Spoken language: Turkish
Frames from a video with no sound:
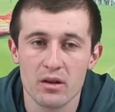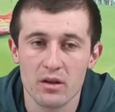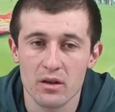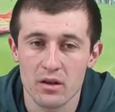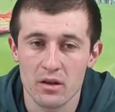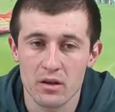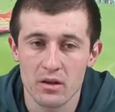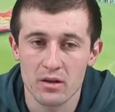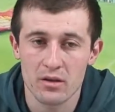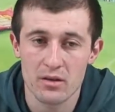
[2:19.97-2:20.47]

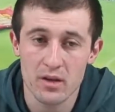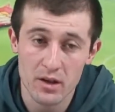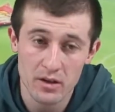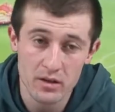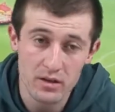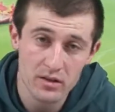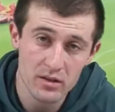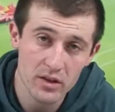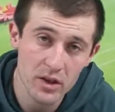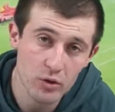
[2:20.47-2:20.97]
e,
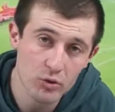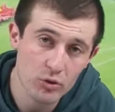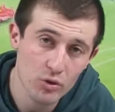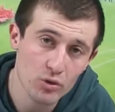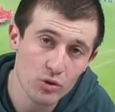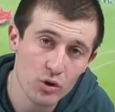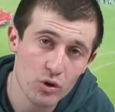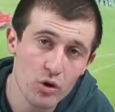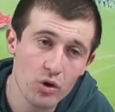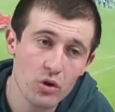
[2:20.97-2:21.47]
teknik
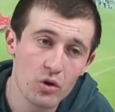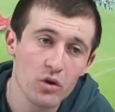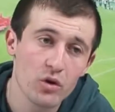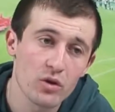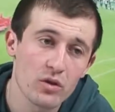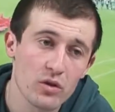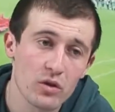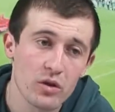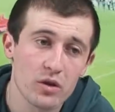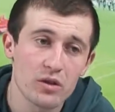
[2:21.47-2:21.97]
direktörü de yok
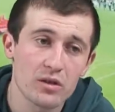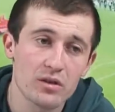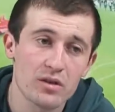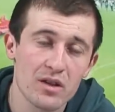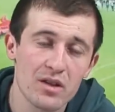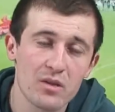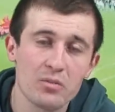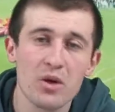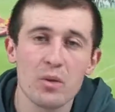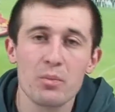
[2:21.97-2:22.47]

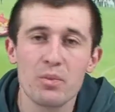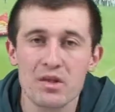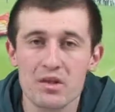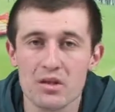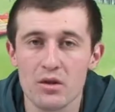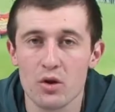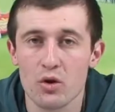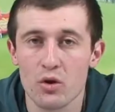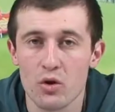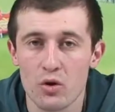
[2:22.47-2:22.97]
takım
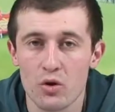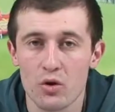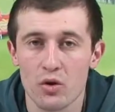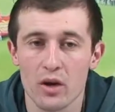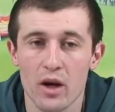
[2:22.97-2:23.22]
yapısı da yok.